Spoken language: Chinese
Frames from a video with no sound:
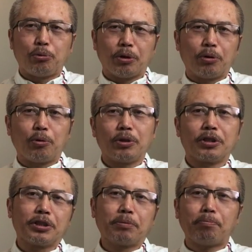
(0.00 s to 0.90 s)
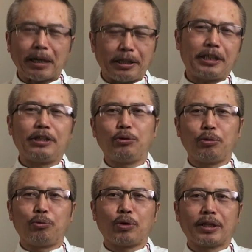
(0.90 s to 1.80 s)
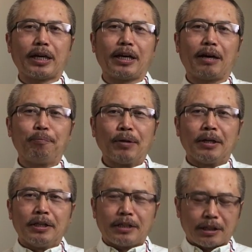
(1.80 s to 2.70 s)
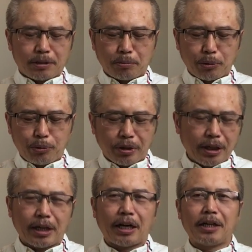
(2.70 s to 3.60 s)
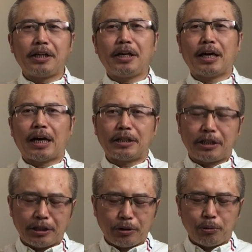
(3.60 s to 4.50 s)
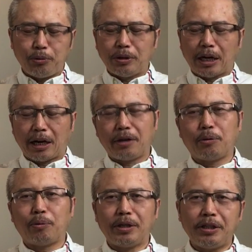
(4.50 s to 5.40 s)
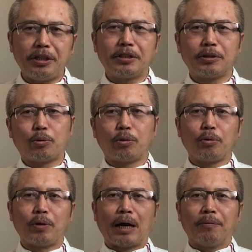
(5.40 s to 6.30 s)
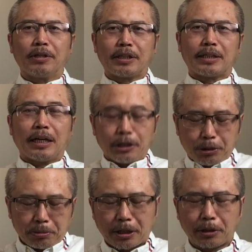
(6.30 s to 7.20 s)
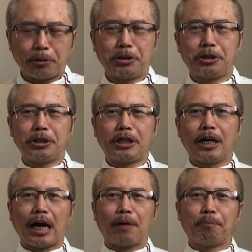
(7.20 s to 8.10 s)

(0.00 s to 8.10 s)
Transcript: 顿或者是半停顿状态了？像什么娱乐行业啊、体育啊，还有文艺活动啊，现在基本上都已经停了。